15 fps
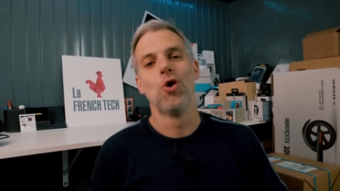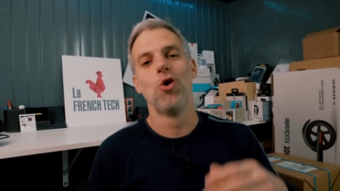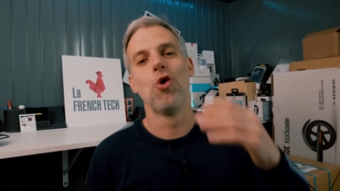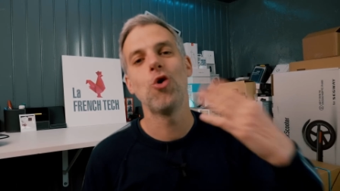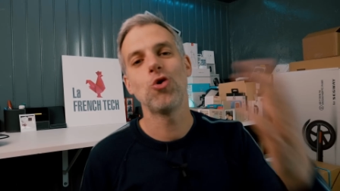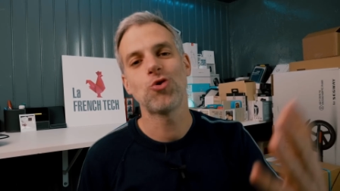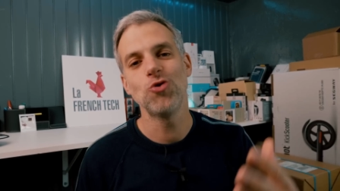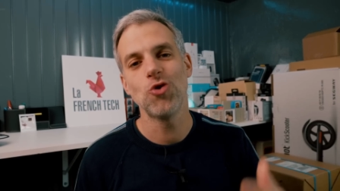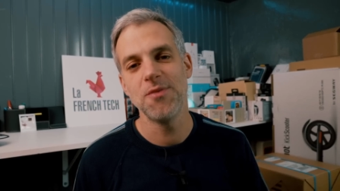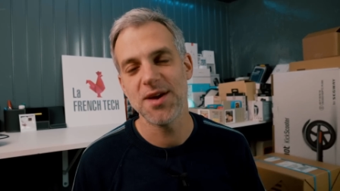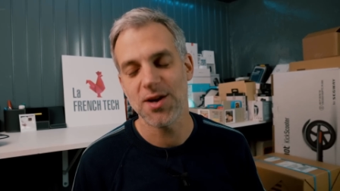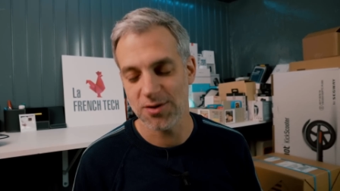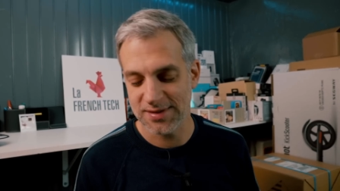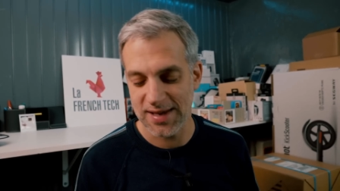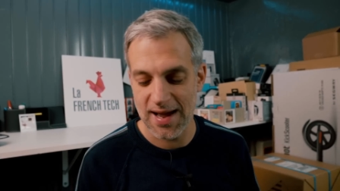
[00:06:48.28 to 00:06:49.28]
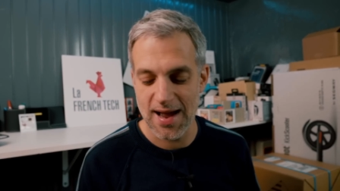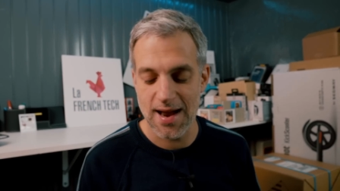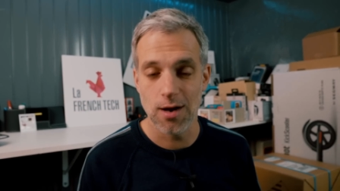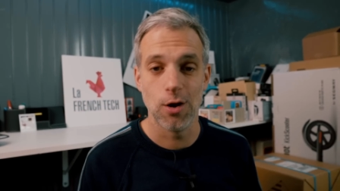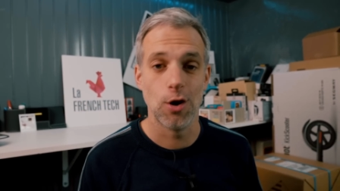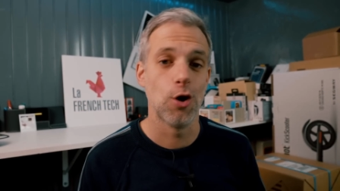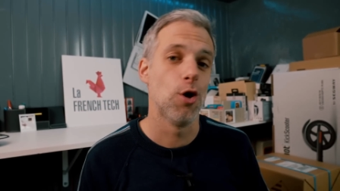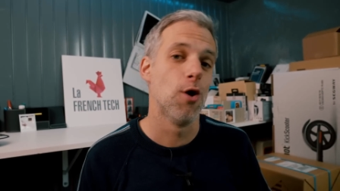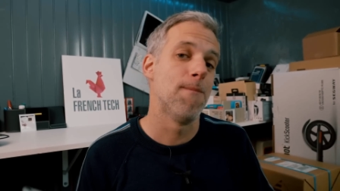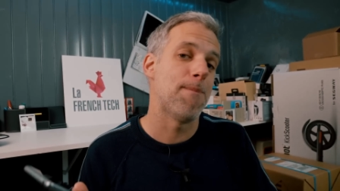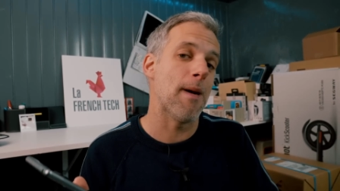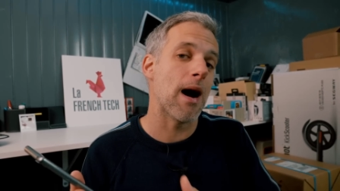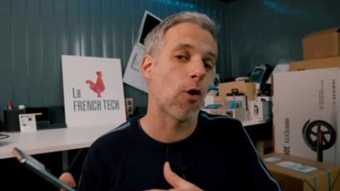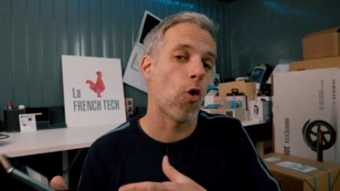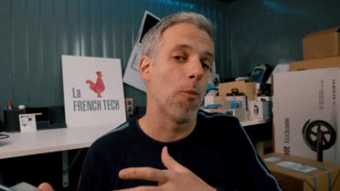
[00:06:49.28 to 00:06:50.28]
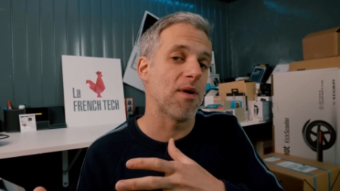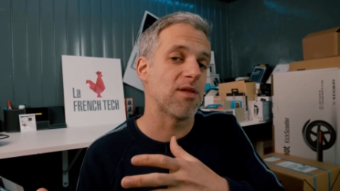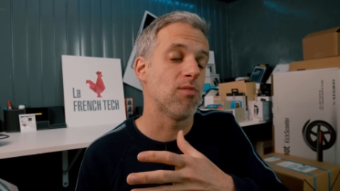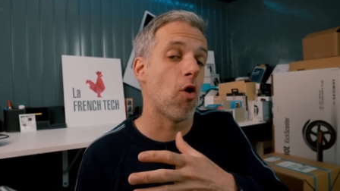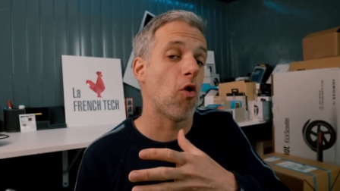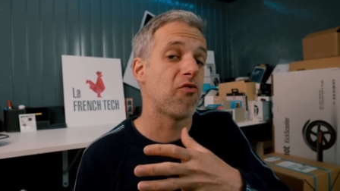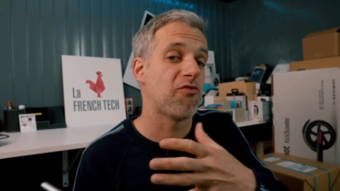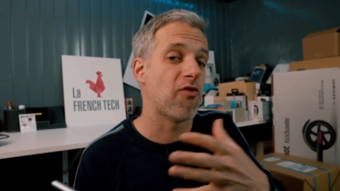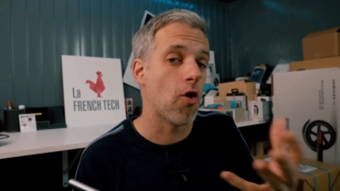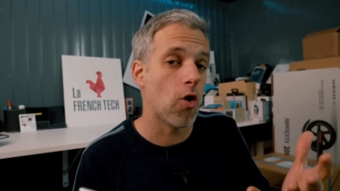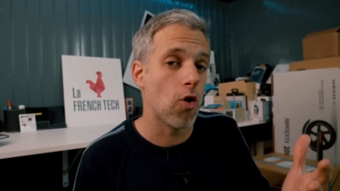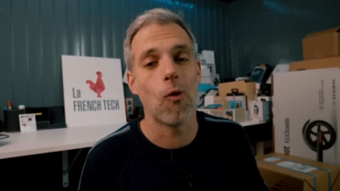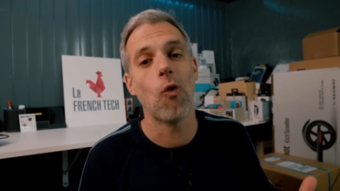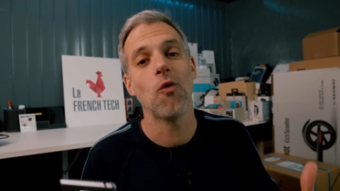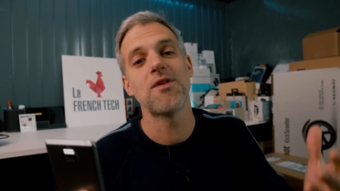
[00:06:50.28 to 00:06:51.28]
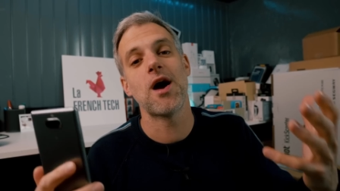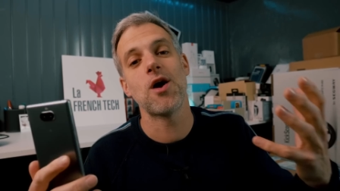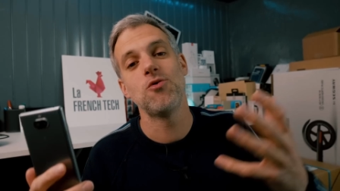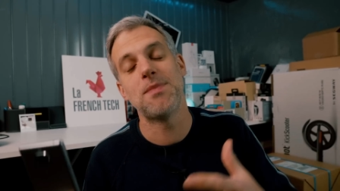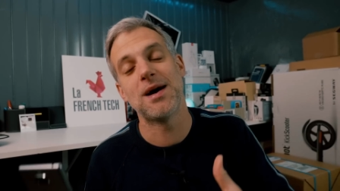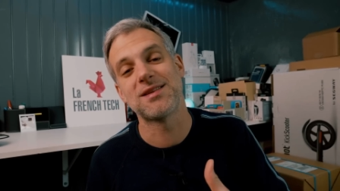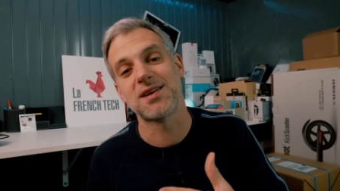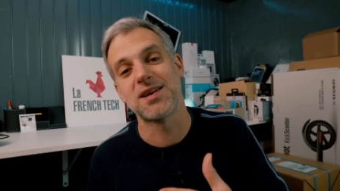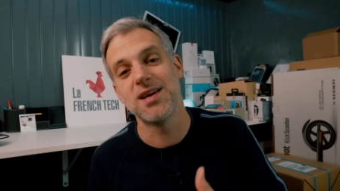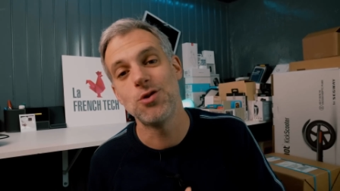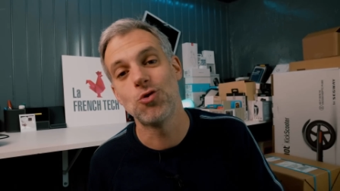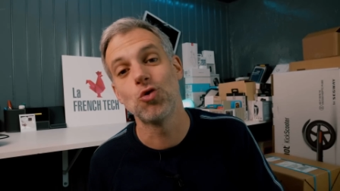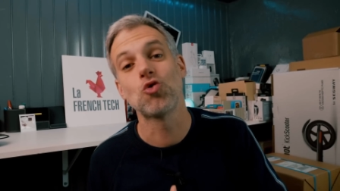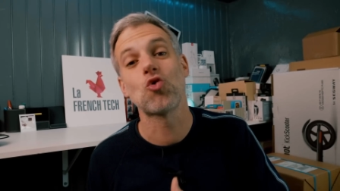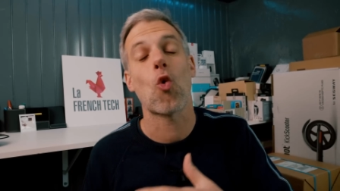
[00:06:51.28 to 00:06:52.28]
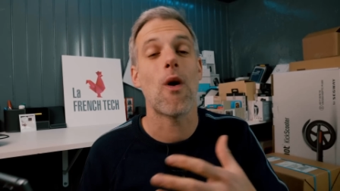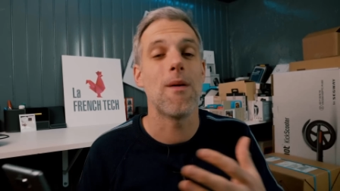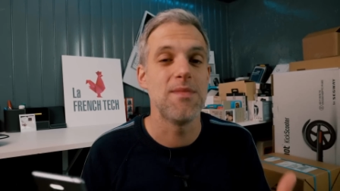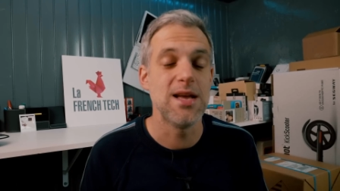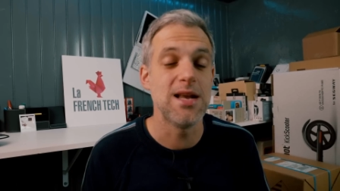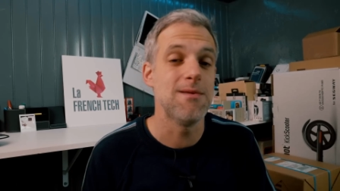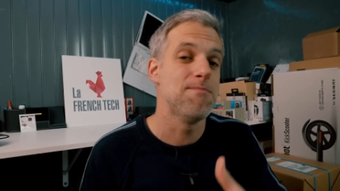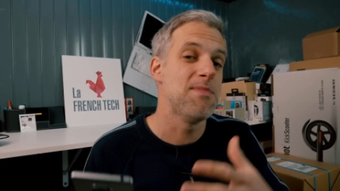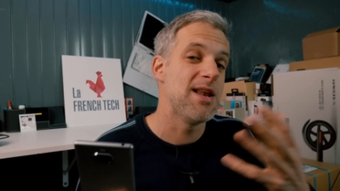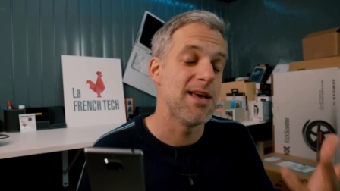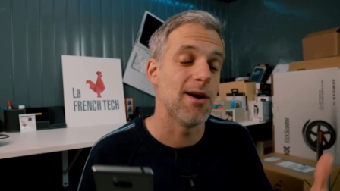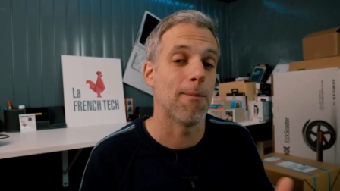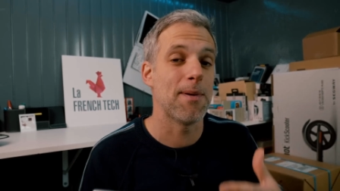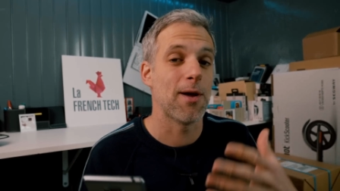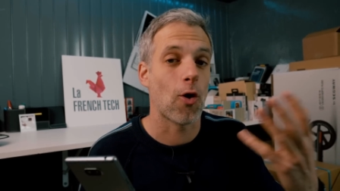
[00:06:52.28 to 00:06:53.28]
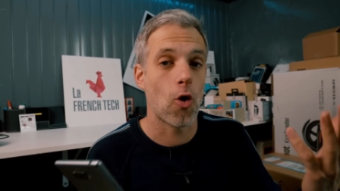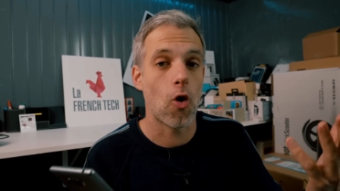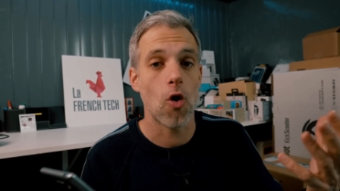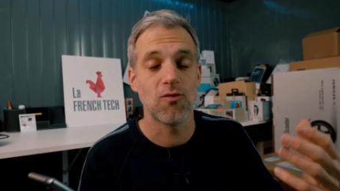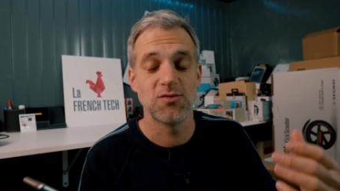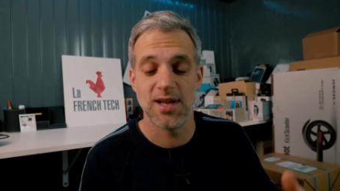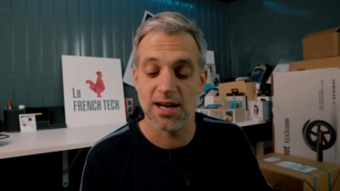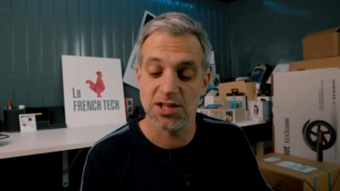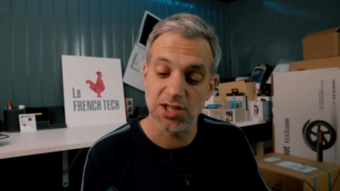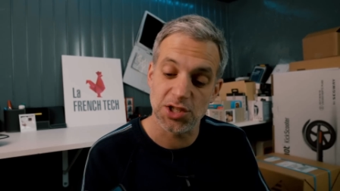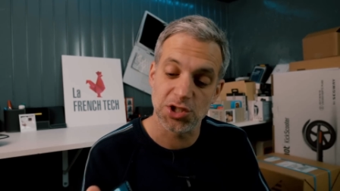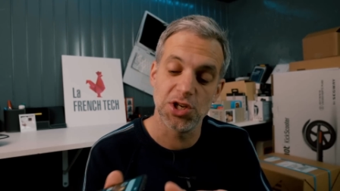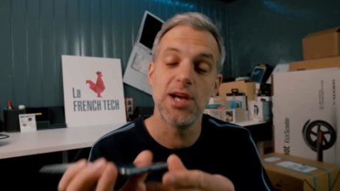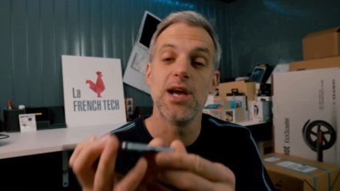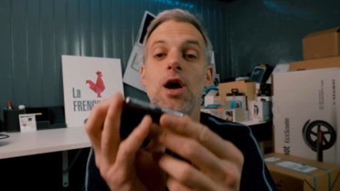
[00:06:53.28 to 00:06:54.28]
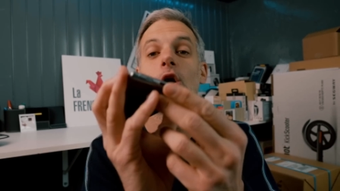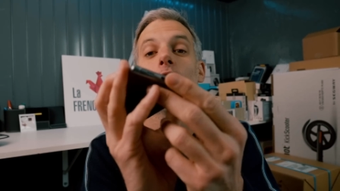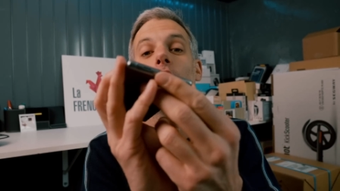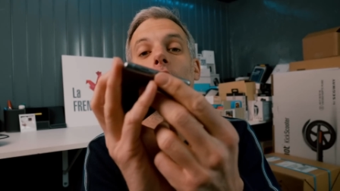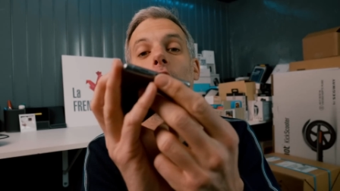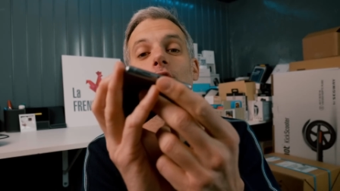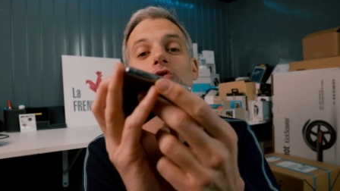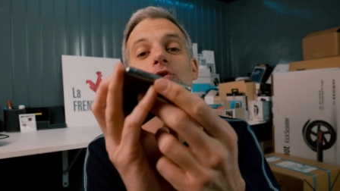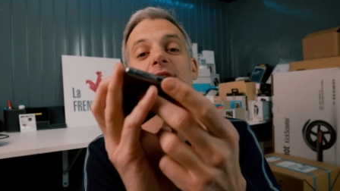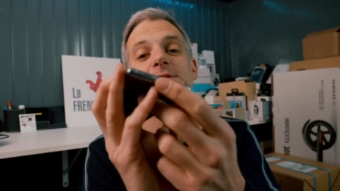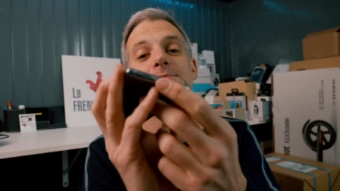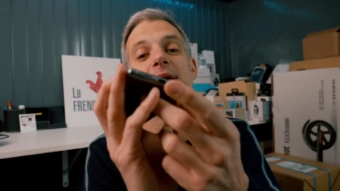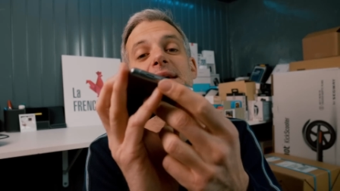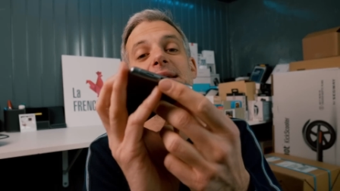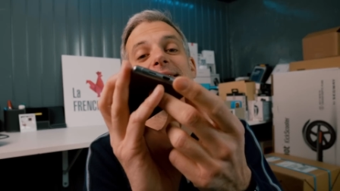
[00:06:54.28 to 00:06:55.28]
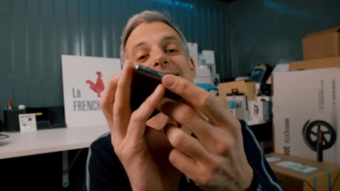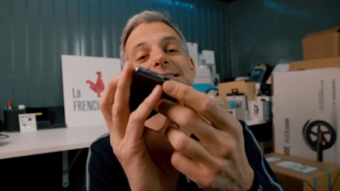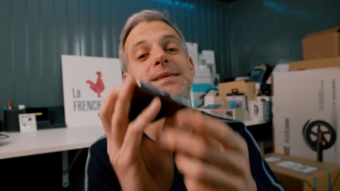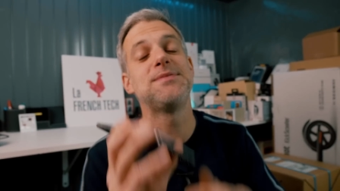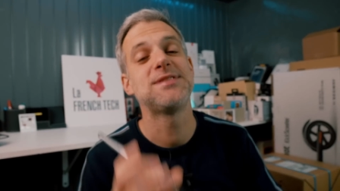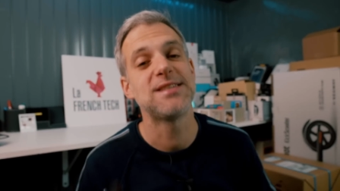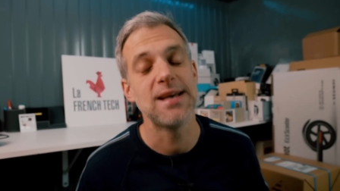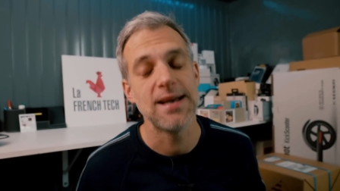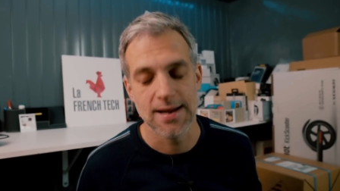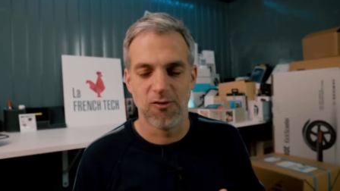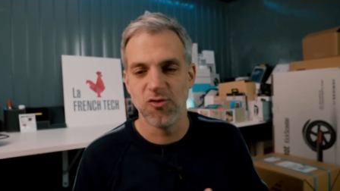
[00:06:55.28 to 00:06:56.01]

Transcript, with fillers: L'autonomie quant à elle n'est euh, pas complètement folle. On a une batterie de 3000 mAh, vous allez recharger en USB type C.